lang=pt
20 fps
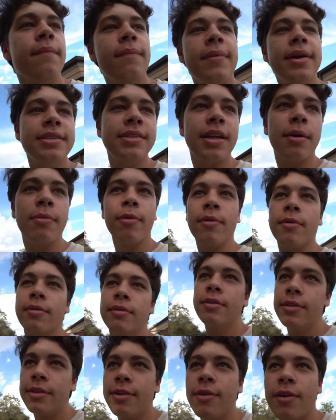Mas tá bom,
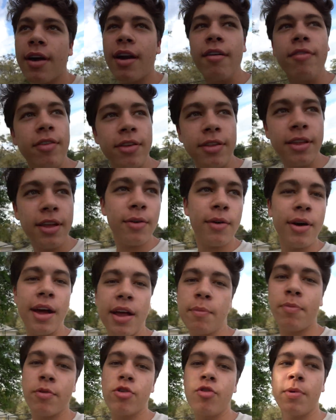não gravei, né? O
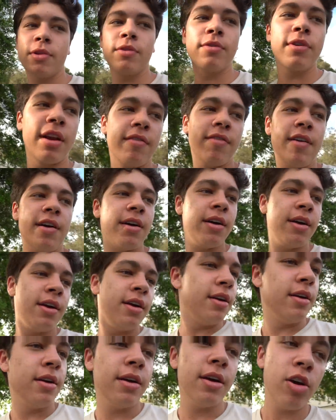cara pediu pra não gravar,
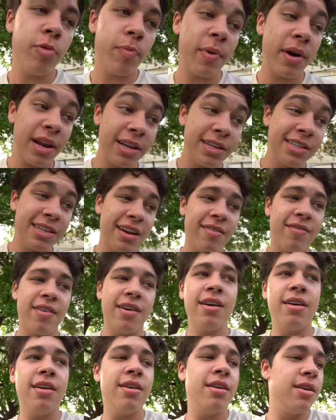eu parei de
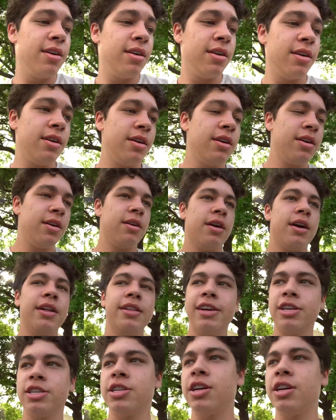gravar. Cadê a